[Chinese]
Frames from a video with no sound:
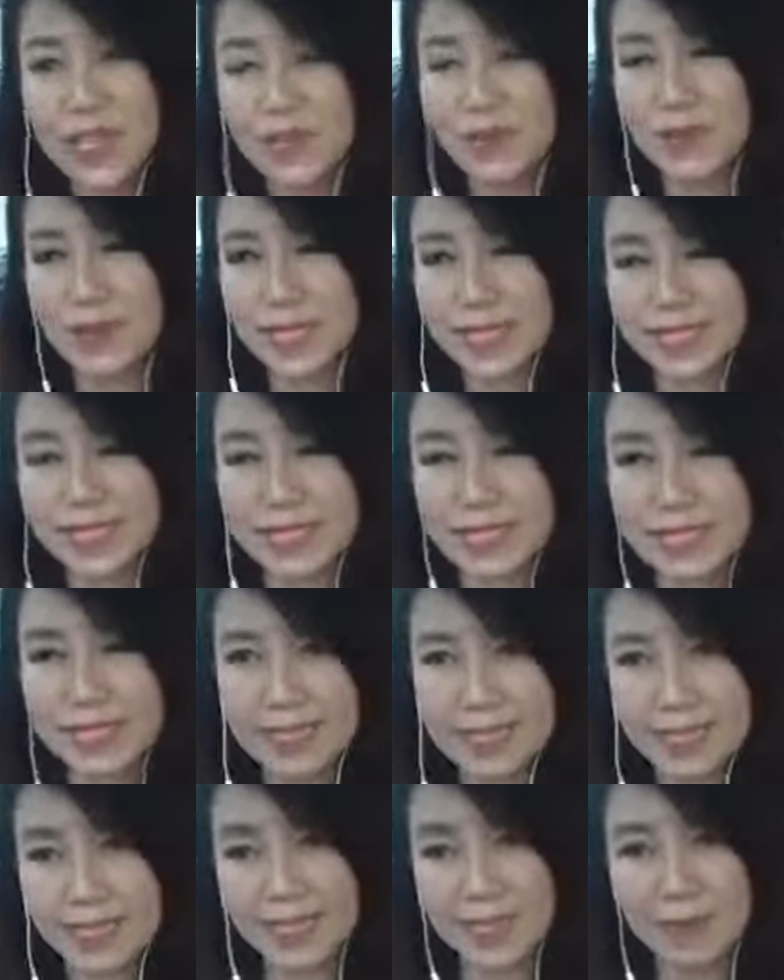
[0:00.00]
或者甚
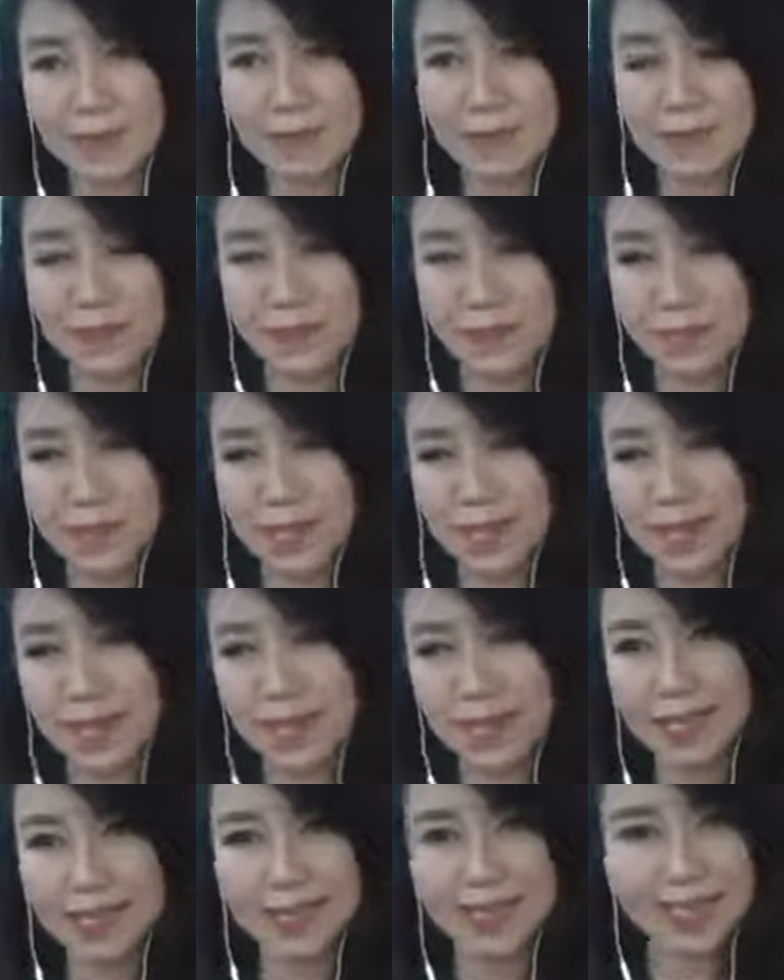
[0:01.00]
至
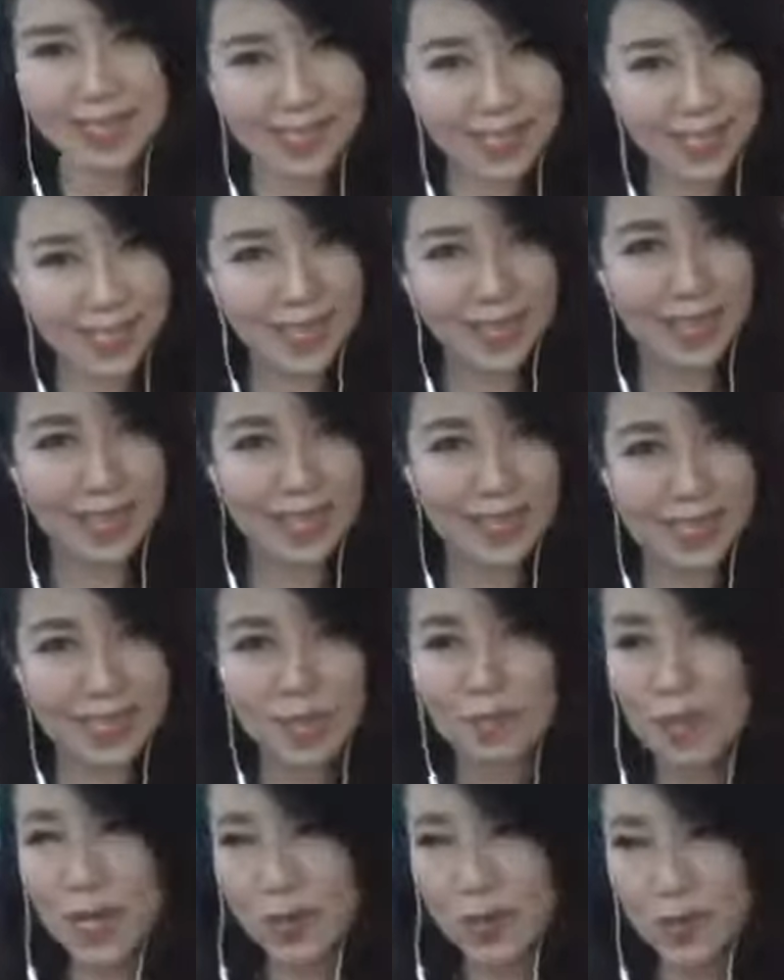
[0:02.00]
呃一些
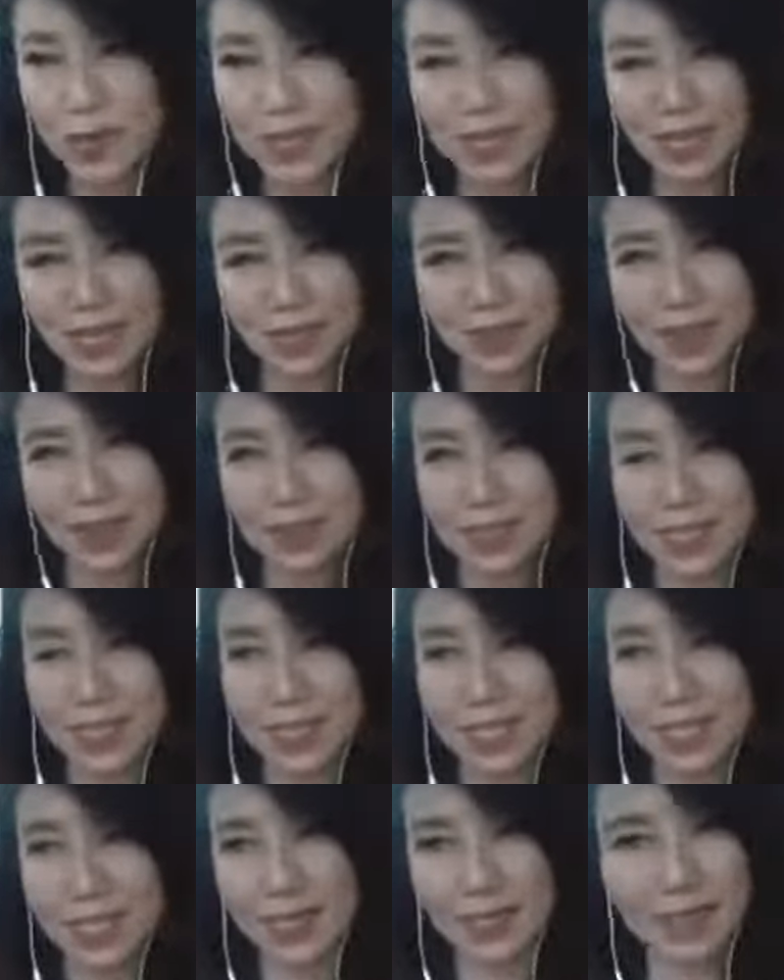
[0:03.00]
在外国也有啊。我觉
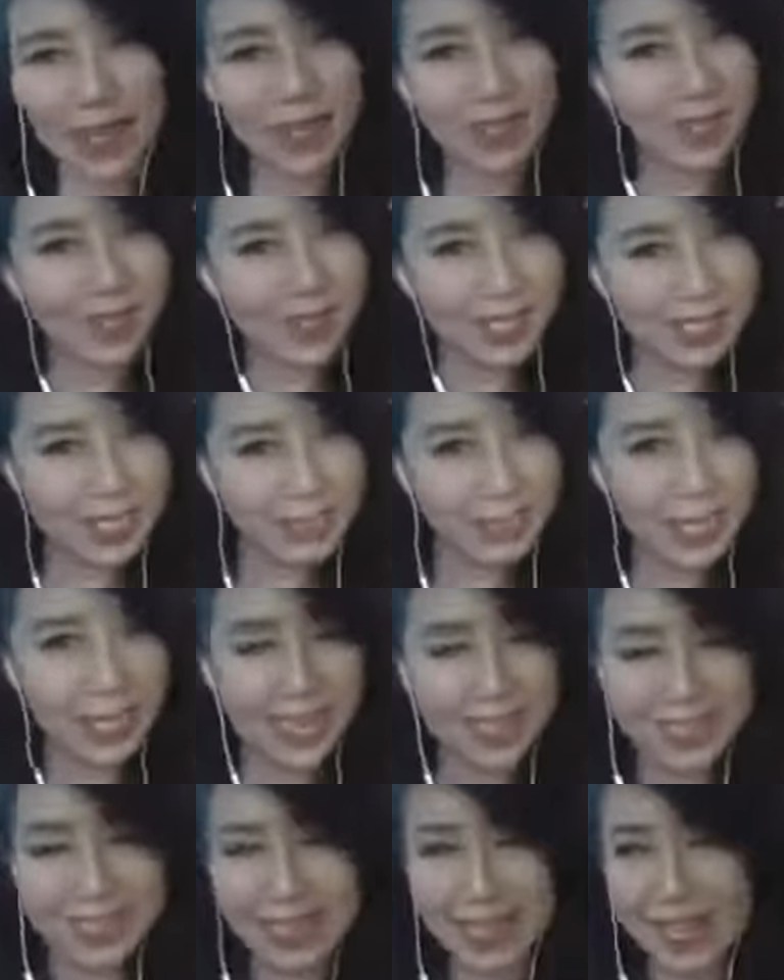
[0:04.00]
得在外国，在马
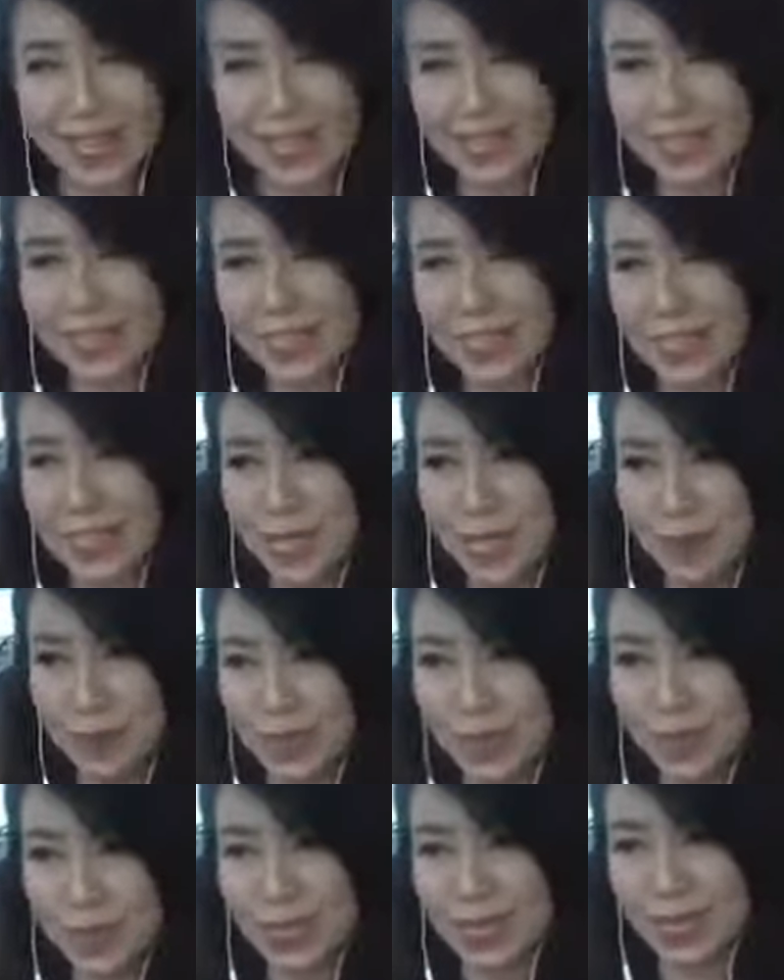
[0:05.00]
来西亚、在新加
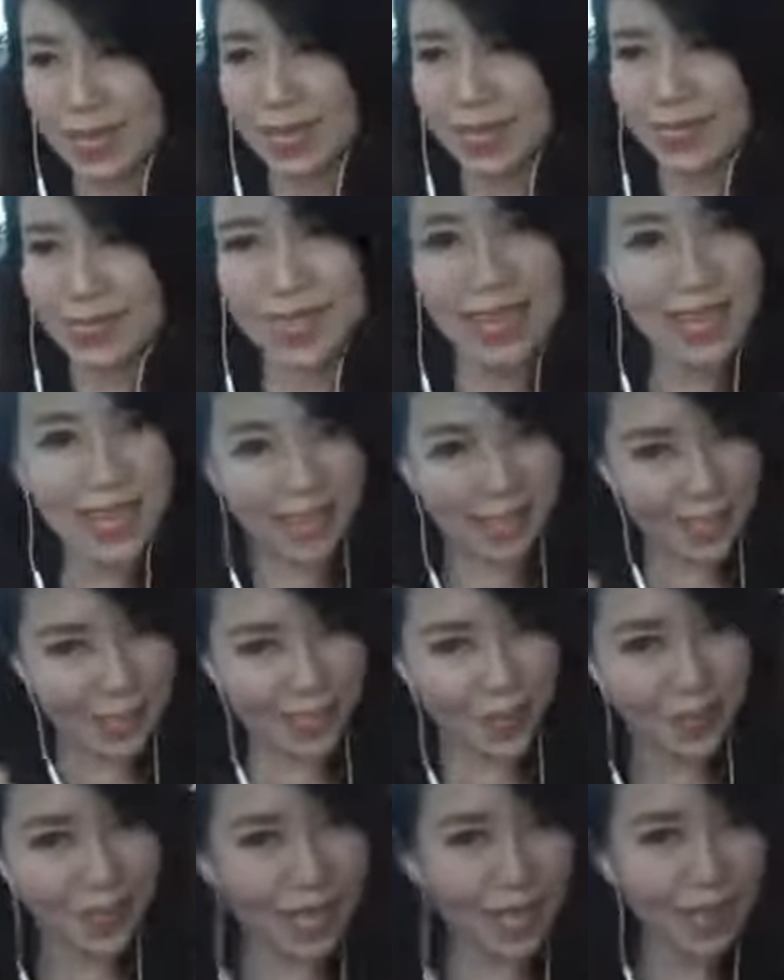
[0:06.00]
坡、在香港很
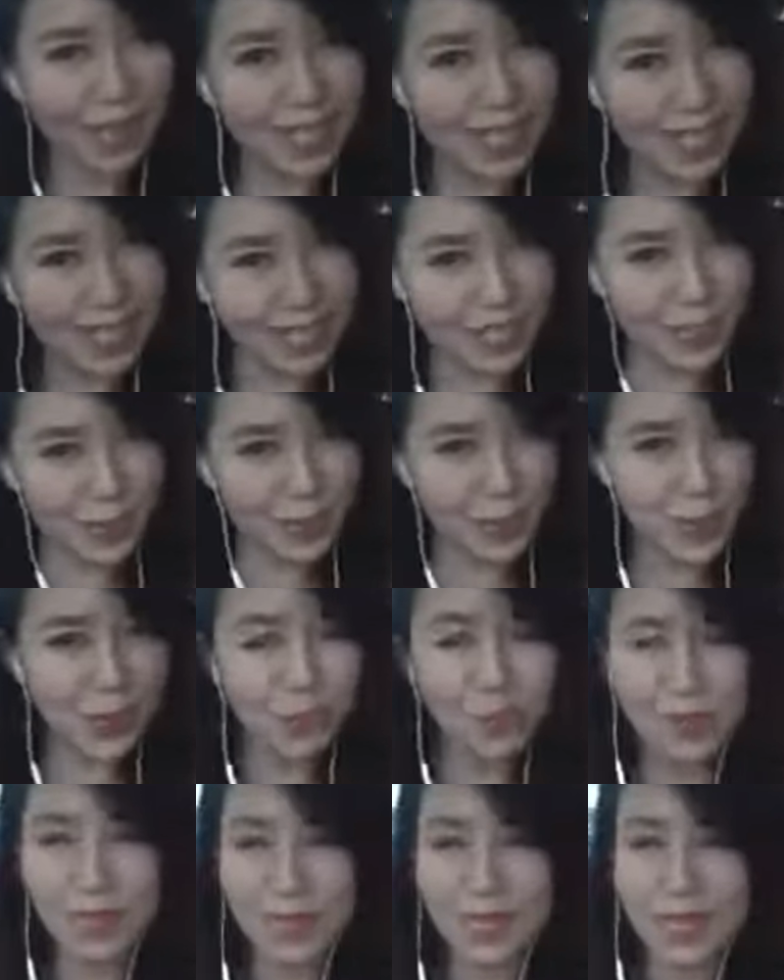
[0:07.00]
多，台湾也很多。
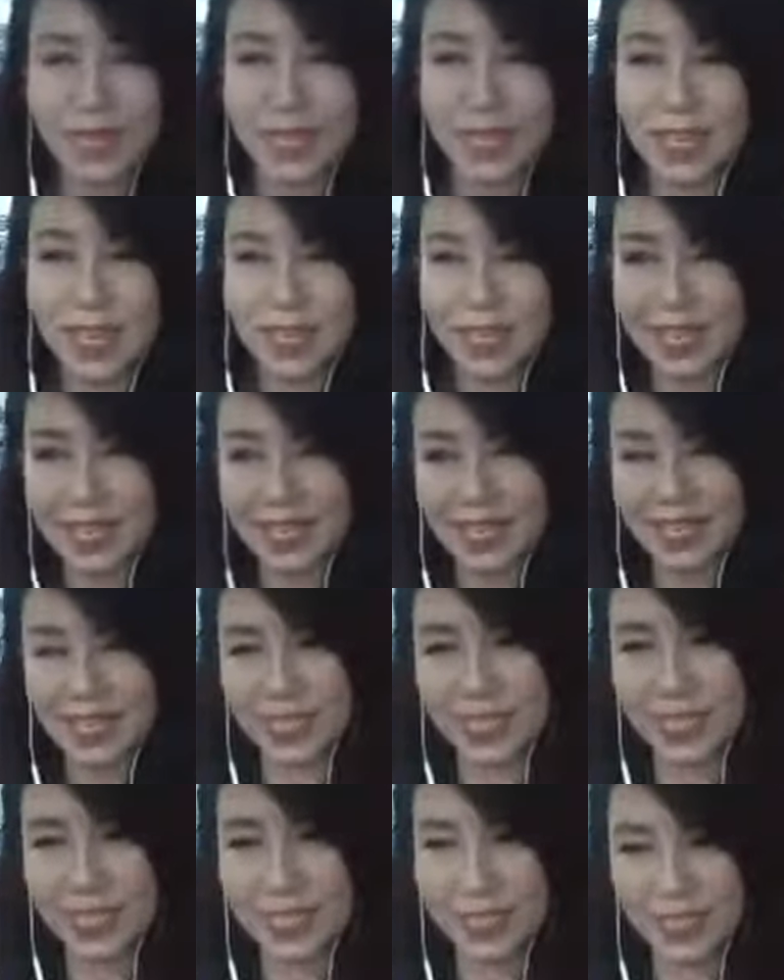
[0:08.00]
OK，
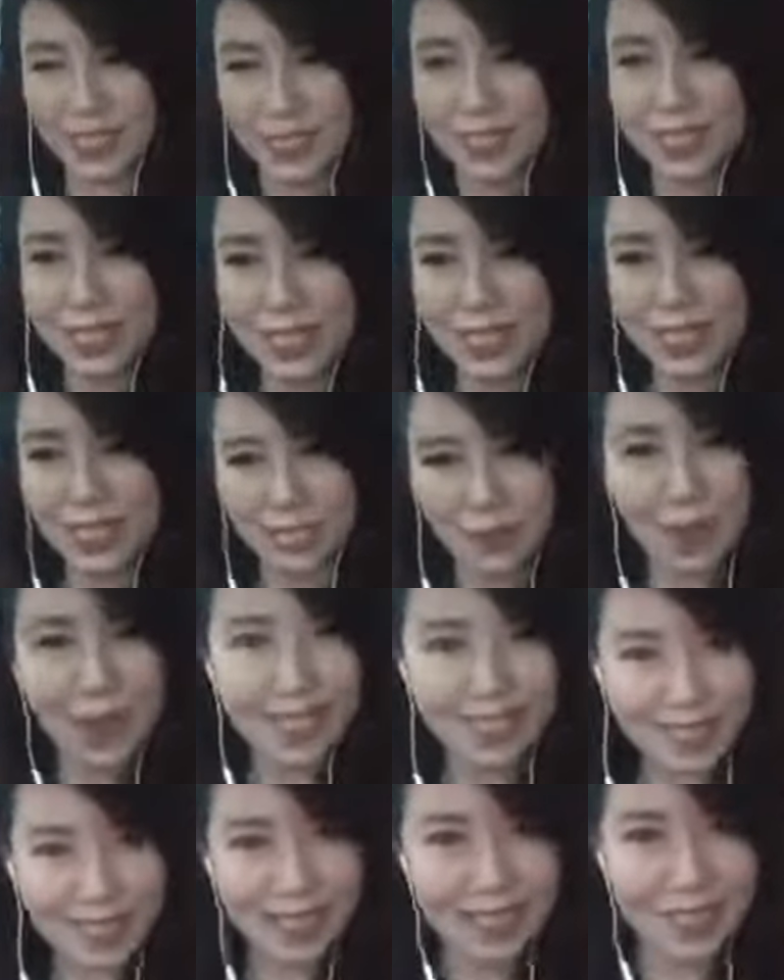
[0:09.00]
就是你花
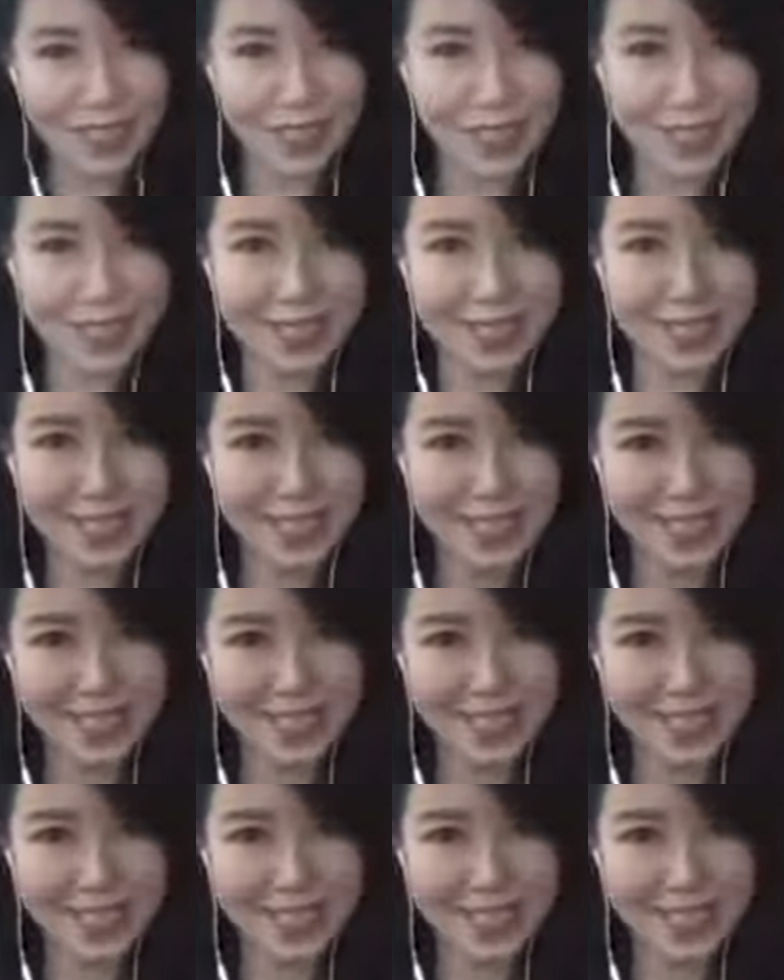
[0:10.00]
钱去学习，